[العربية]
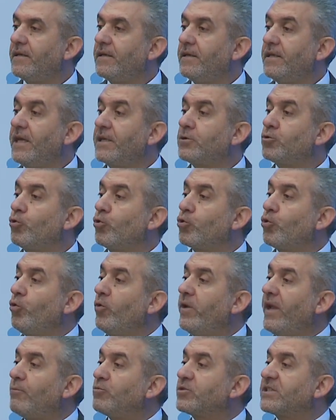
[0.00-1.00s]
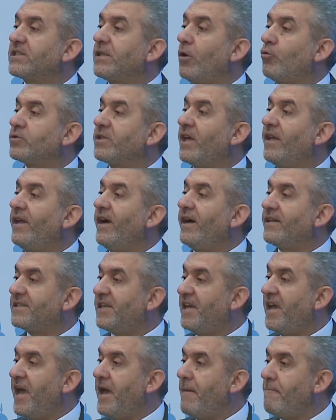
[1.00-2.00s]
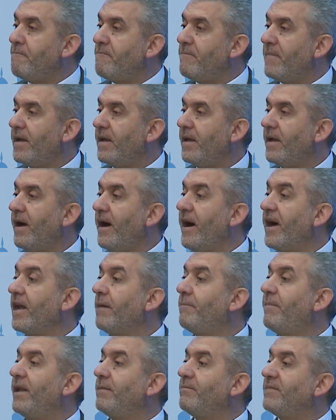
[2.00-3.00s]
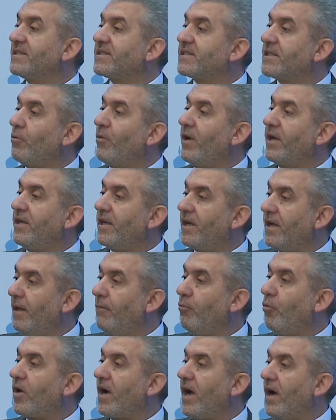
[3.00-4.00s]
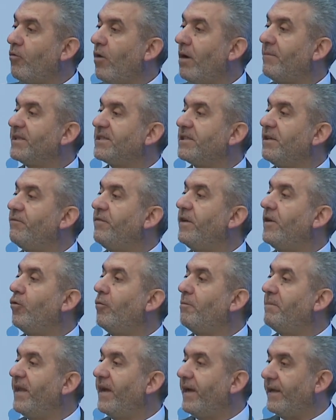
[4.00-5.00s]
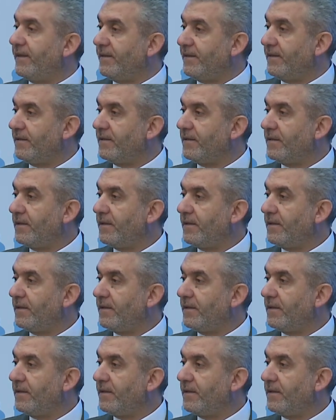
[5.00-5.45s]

يتركون مستوطناتهم هربا من صواريخ المقاومة في لبنان